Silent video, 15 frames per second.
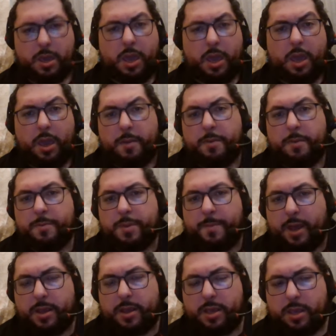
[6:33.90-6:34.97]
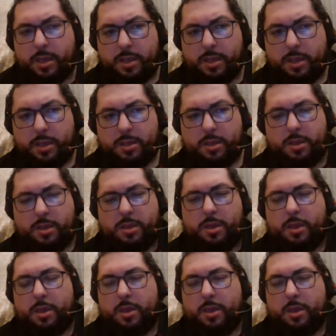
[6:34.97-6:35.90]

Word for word: Eh, eh, mi pare, eh, eh,